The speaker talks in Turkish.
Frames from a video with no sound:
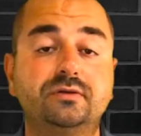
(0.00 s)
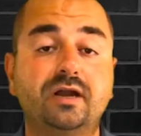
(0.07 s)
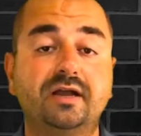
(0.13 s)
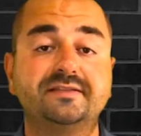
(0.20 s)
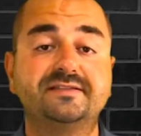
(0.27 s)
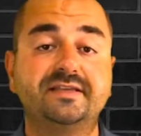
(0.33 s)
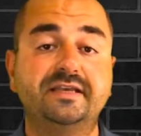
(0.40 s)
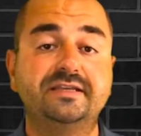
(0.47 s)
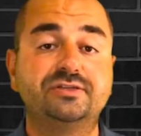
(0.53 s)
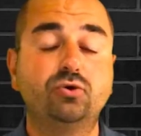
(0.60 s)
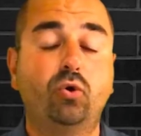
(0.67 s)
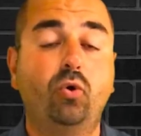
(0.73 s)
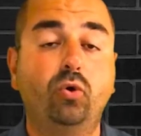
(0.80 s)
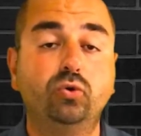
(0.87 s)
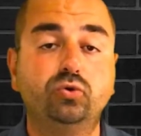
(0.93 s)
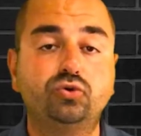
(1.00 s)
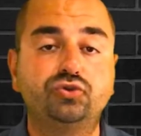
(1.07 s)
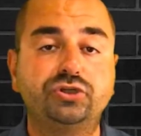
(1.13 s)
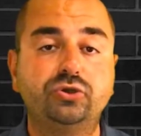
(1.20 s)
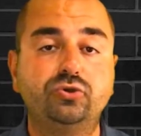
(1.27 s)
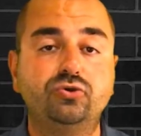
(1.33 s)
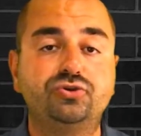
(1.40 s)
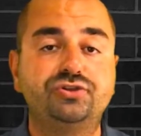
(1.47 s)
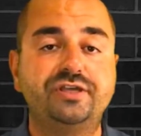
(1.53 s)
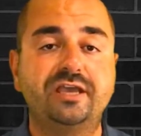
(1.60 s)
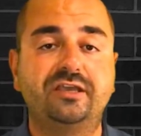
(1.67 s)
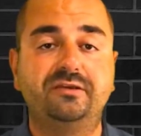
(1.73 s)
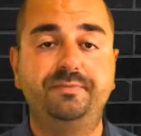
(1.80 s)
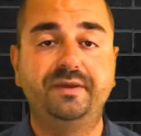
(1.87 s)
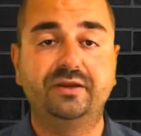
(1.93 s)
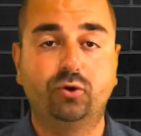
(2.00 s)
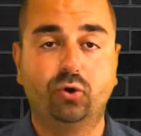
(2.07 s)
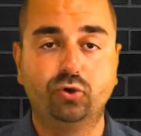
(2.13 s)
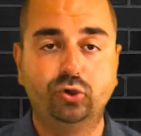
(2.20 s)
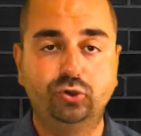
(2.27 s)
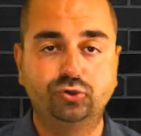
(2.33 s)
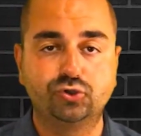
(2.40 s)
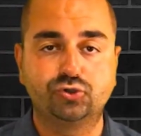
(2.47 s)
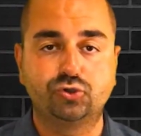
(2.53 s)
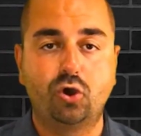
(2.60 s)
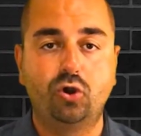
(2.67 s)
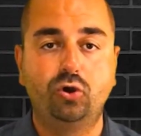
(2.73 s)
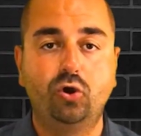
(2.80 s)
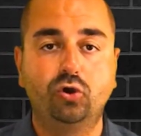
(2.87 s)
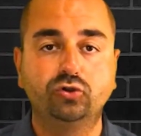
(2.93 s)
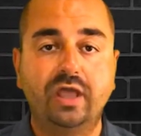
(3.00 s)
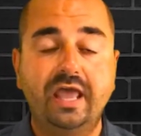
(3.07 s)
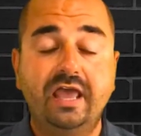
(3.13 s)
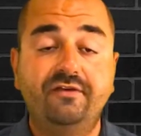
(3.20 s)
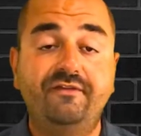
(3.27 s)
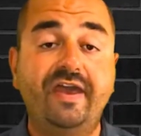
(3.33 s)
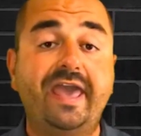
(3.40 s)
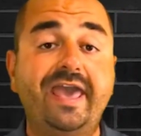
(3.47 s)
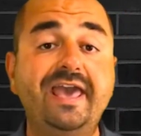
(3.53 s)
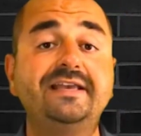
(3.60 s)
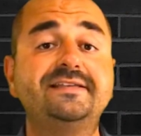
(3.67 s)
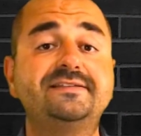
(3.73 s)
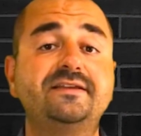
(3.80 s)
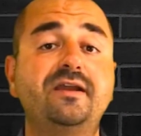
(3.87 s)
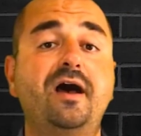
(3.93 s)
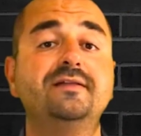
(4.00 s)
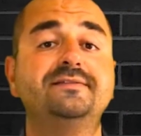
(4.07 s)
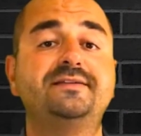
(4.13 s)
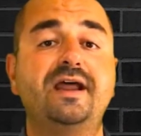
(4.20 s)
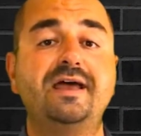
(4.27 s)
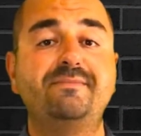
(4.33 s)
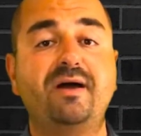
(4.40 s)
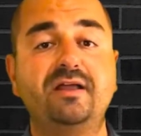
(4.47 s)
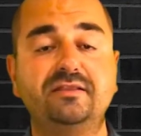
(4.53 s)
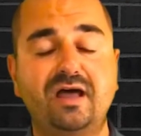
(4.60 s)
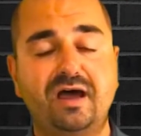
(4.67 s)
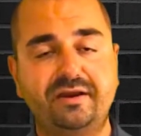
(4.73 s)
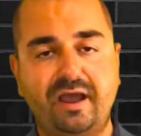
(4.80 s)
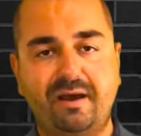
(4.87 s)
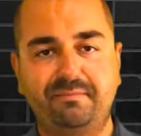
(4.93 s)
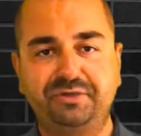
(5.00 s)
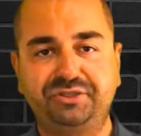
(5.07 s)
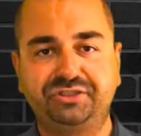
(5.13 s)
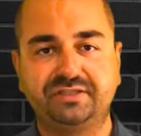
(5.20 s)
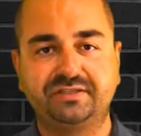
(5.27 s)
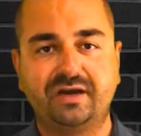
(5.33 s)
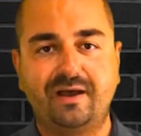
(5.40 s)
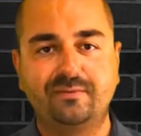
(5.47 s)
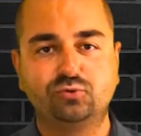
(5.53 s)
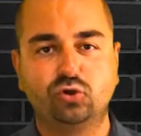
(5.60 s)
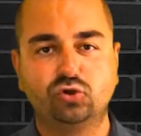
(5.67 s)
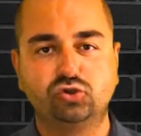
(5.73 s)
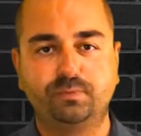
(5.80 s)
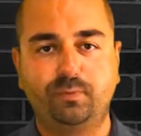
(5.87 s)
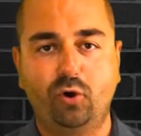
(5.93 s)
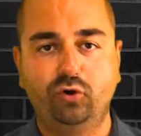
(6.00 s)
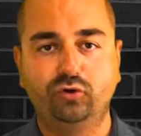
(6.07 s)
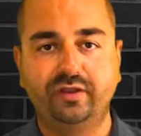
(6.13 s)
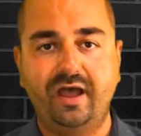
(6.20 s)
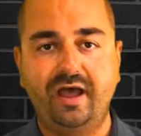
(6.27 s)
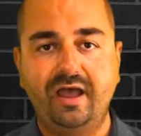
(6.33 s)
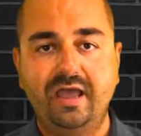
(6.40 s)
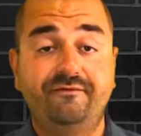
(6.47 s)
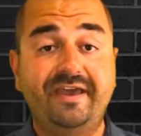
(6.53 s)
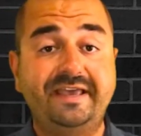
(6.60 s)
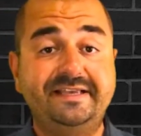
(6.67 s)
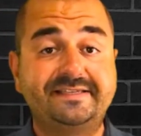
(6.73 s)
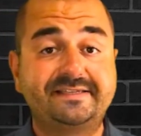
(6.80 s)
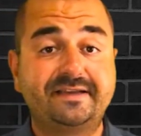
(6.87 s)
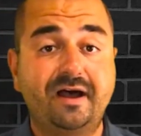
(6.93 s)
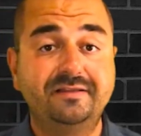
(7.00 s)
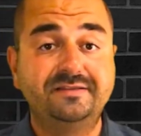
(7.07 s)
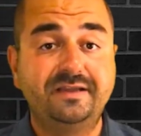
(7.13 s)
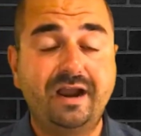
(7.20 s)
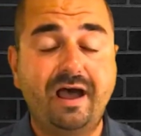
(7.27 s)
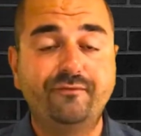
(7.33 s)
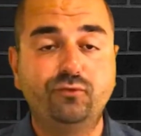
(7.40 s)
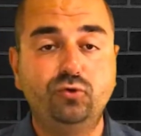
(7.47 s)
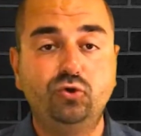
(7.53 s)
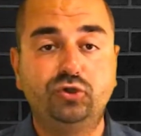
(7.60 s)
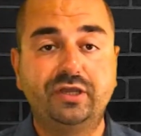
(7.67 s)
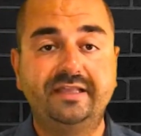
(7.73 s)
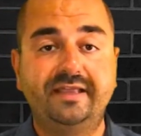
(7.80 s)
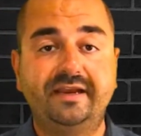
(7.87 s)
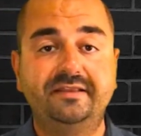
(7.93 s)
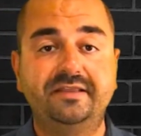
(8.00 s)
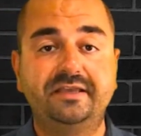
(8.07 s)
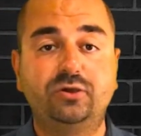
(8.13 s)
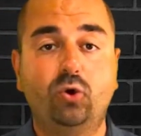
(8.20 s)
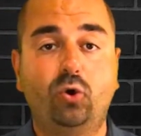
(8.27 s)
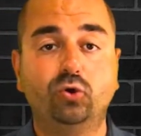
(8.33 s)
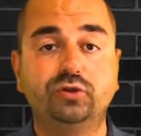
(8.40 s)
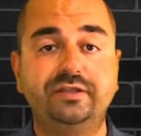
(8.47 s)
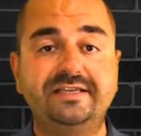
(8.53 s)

katsayısı oldukça yüksek bir oyuncu Sörlot ve ekstra antrenmanlar yapmıştı Trabzonspor'da ve İskandinav ülkelerindeki o